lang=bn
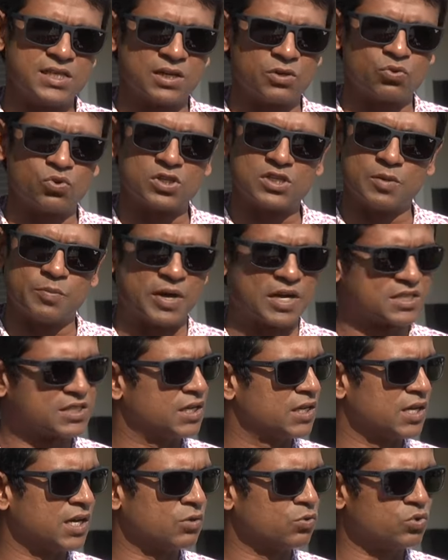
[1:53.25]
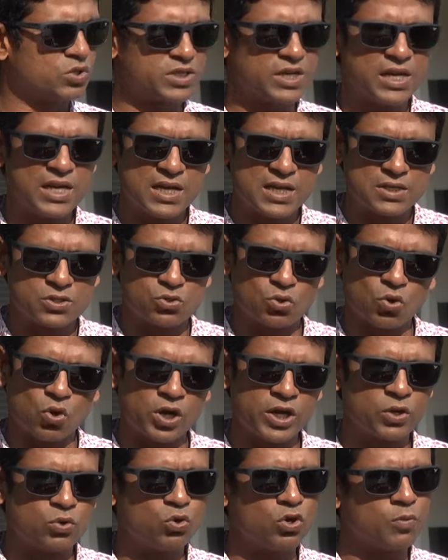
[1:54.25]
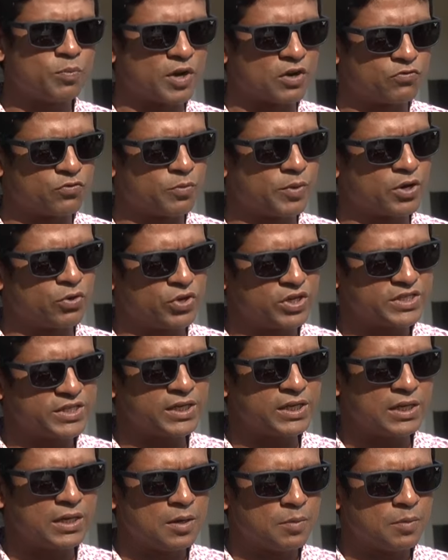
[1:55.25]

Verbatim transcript: রান করেছে মার্শাল রান করেছে সো অনেকগুলো পারফর্মার রয়েছে